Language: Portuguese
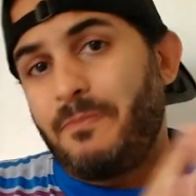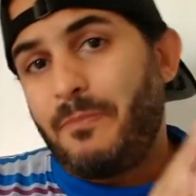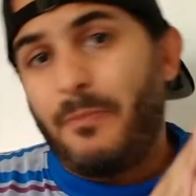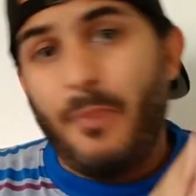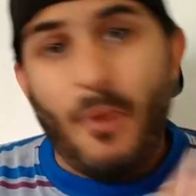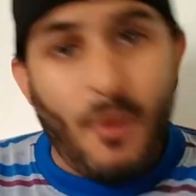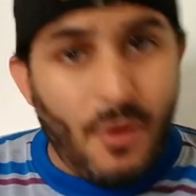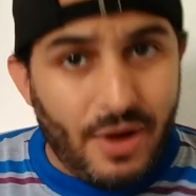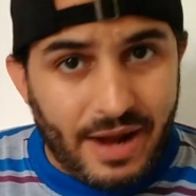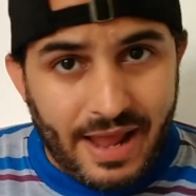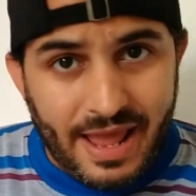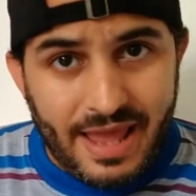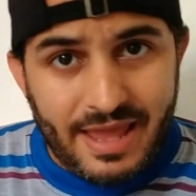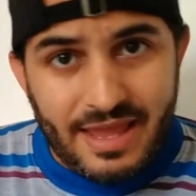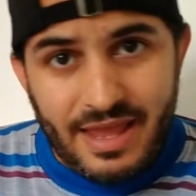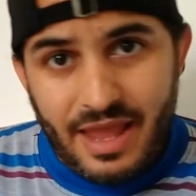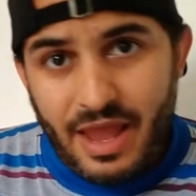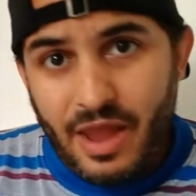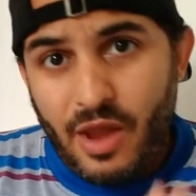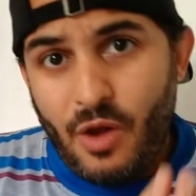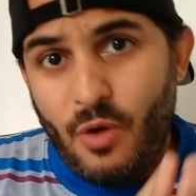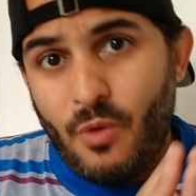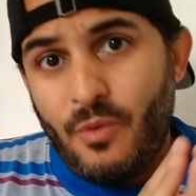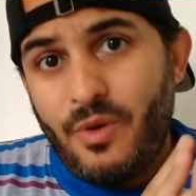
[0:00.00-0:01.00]
Porém,
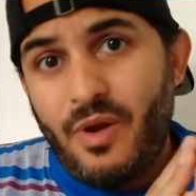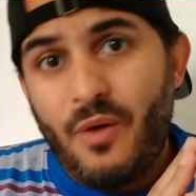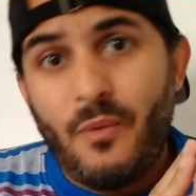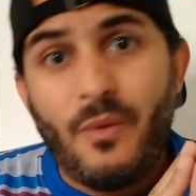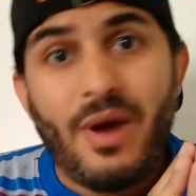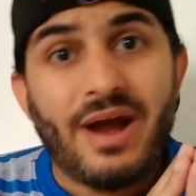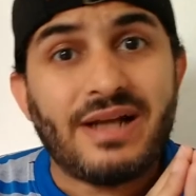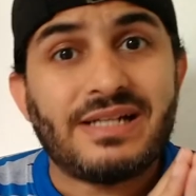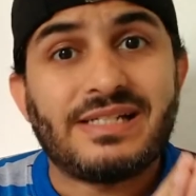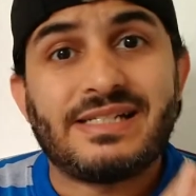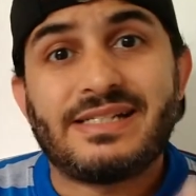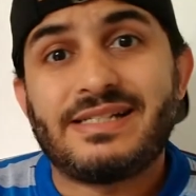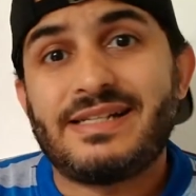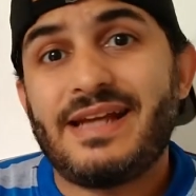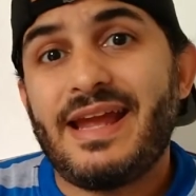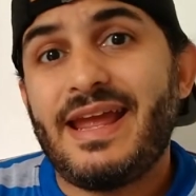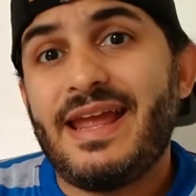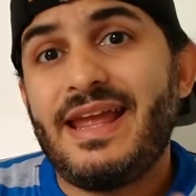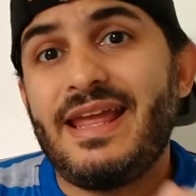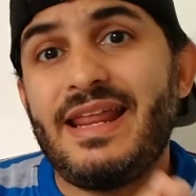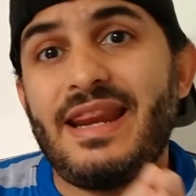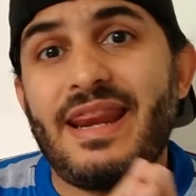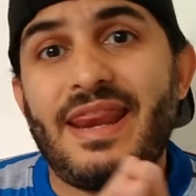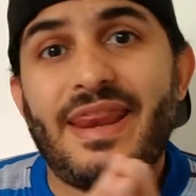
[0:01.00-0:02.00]
eu não
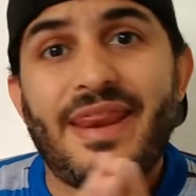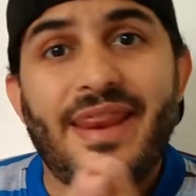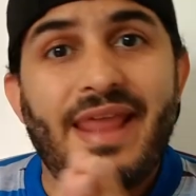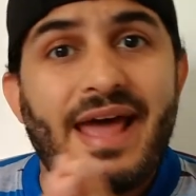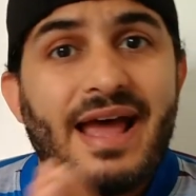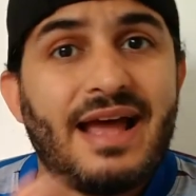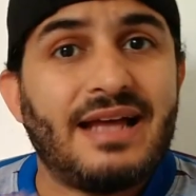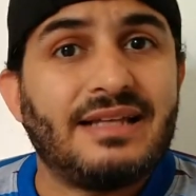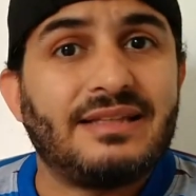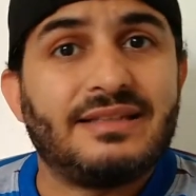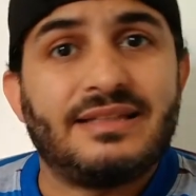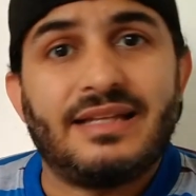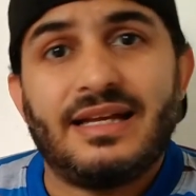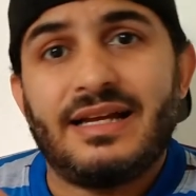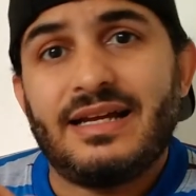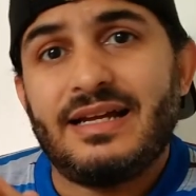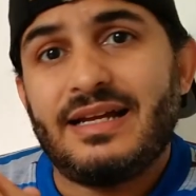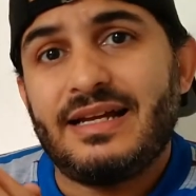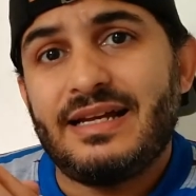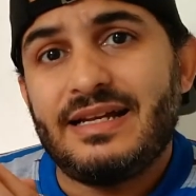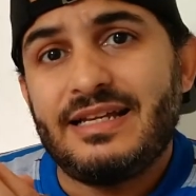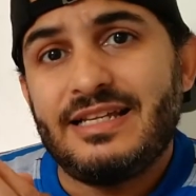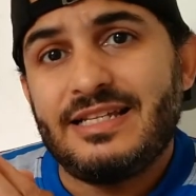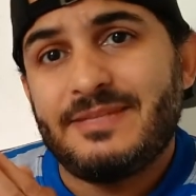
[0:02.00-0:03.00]
achei
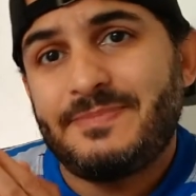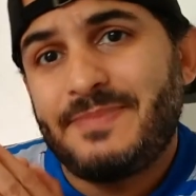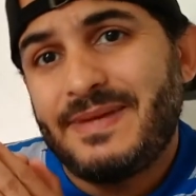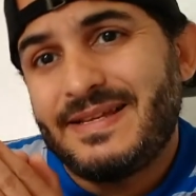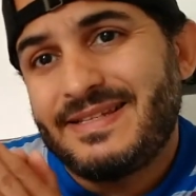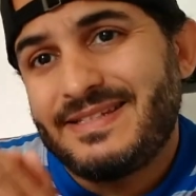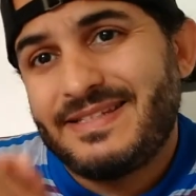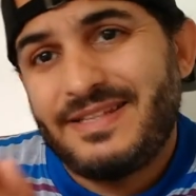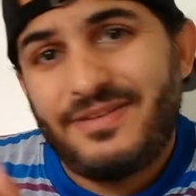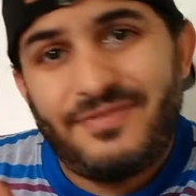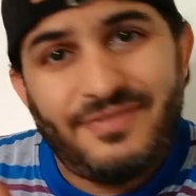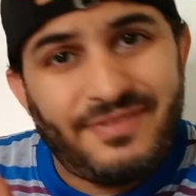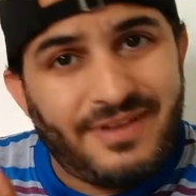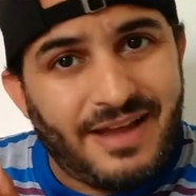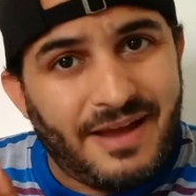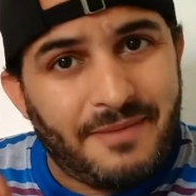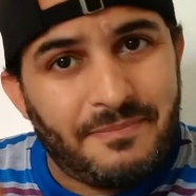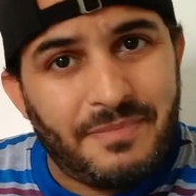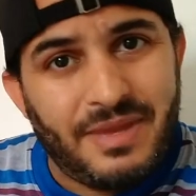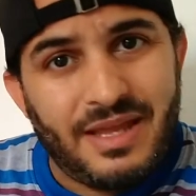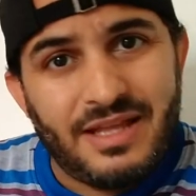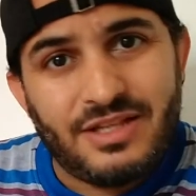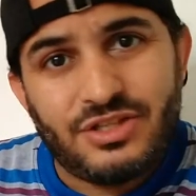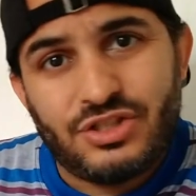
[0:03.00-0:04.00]
nada
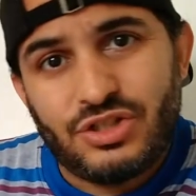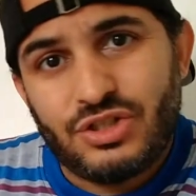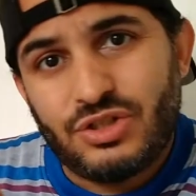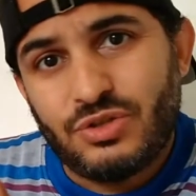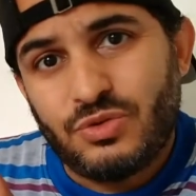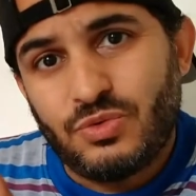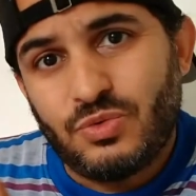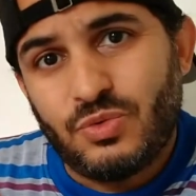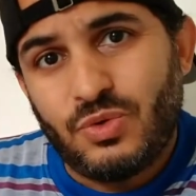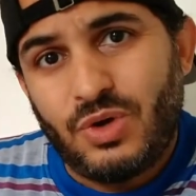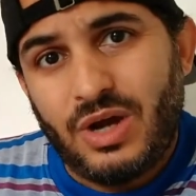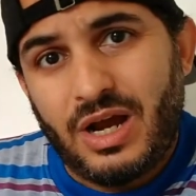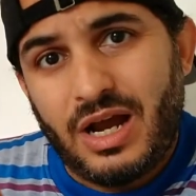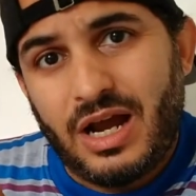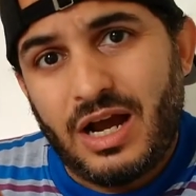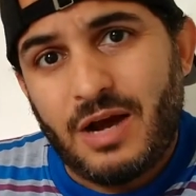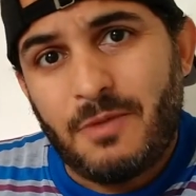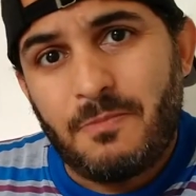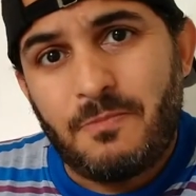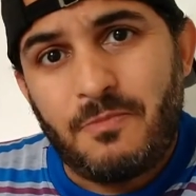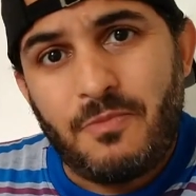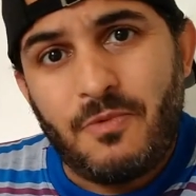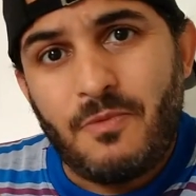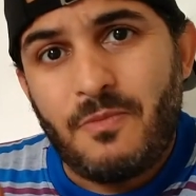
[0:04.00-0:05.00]
especificamente no
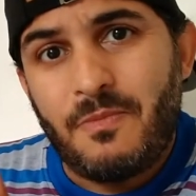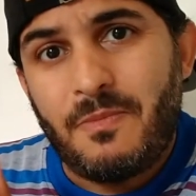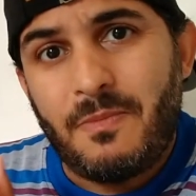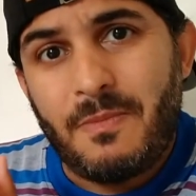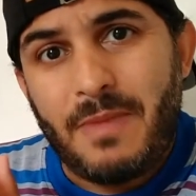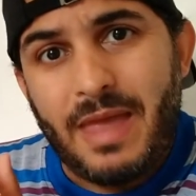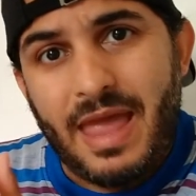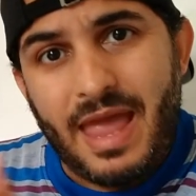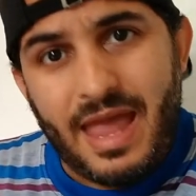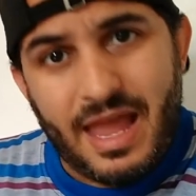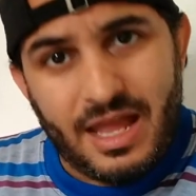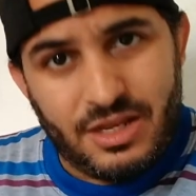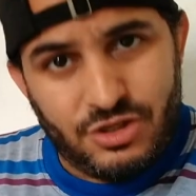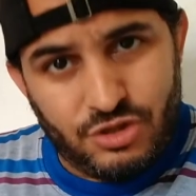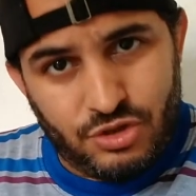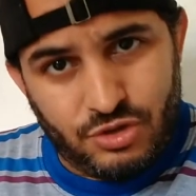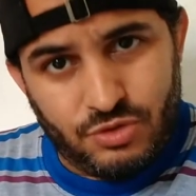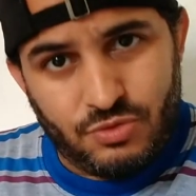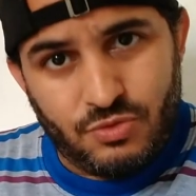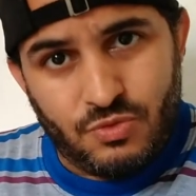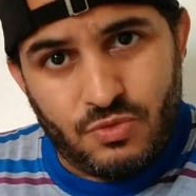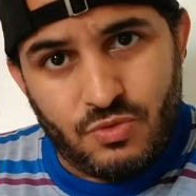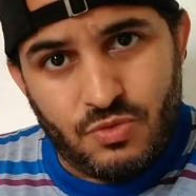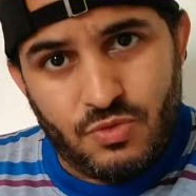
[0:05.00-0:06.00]
campo
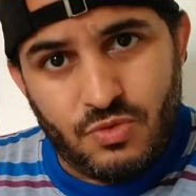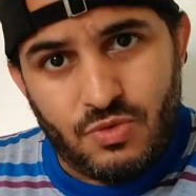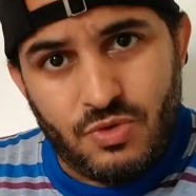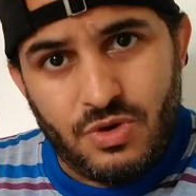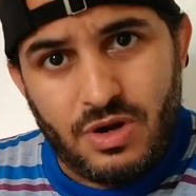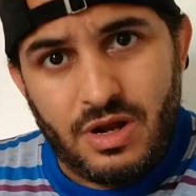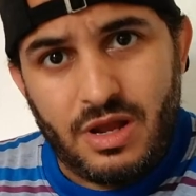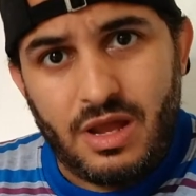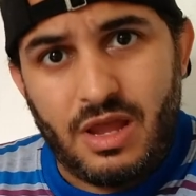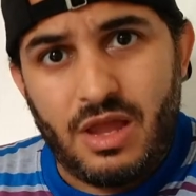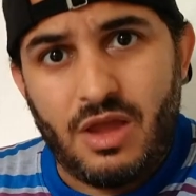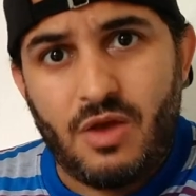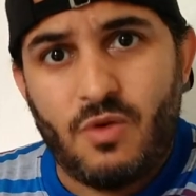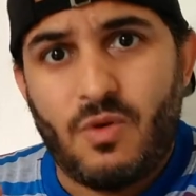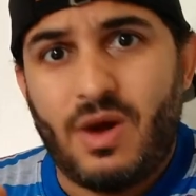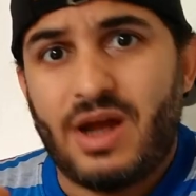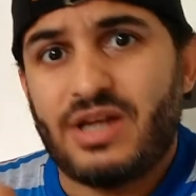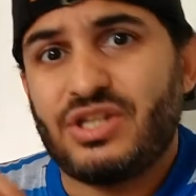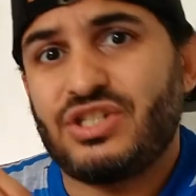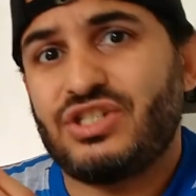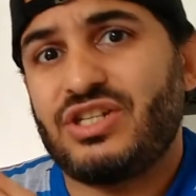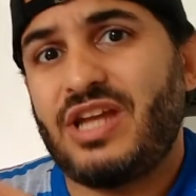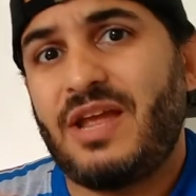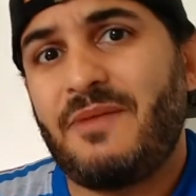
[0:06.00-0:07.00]
médico. Eu
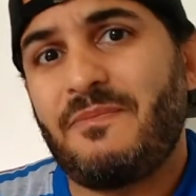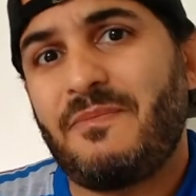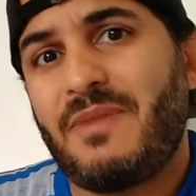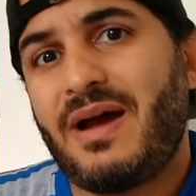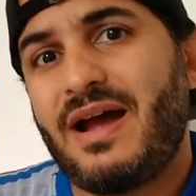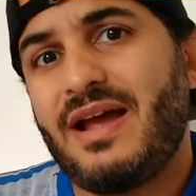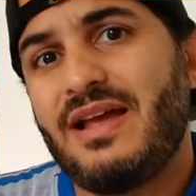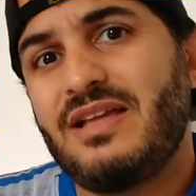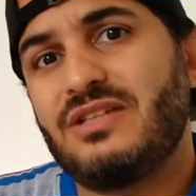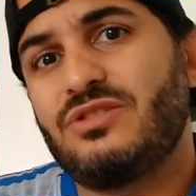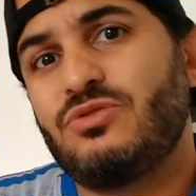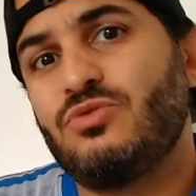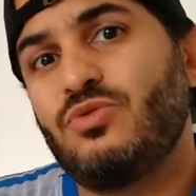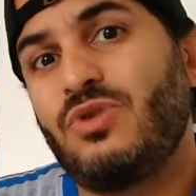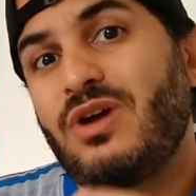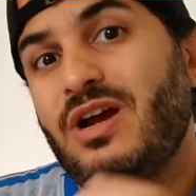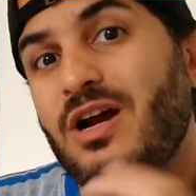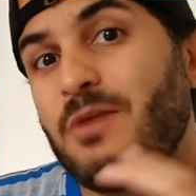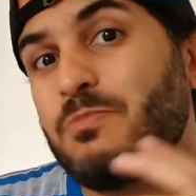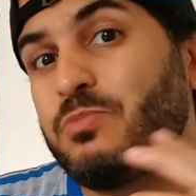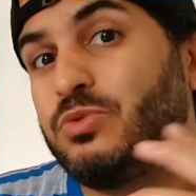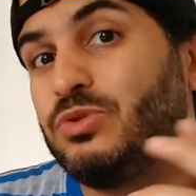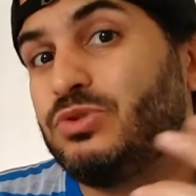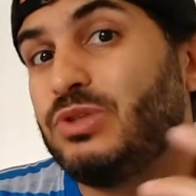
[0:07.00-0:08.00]
achei mais no
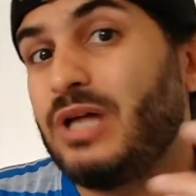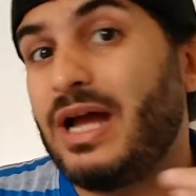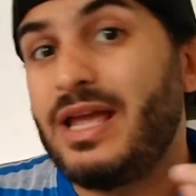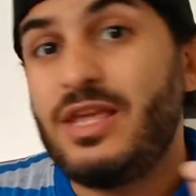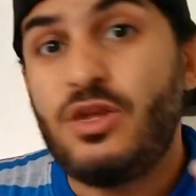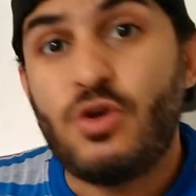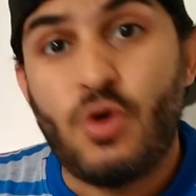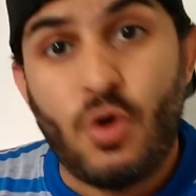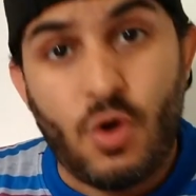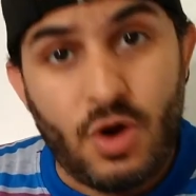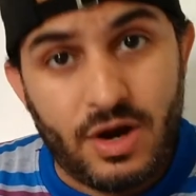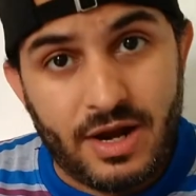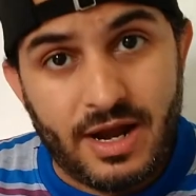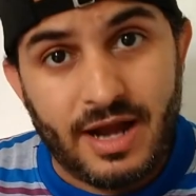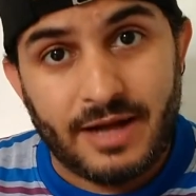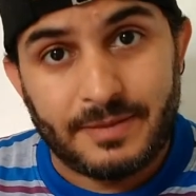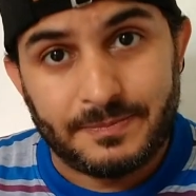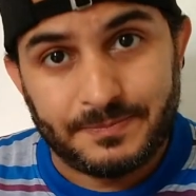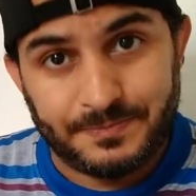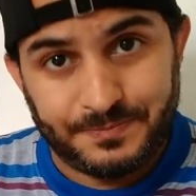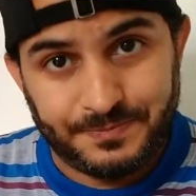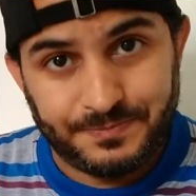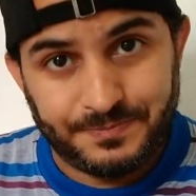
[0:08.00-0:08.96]
campo da yoga.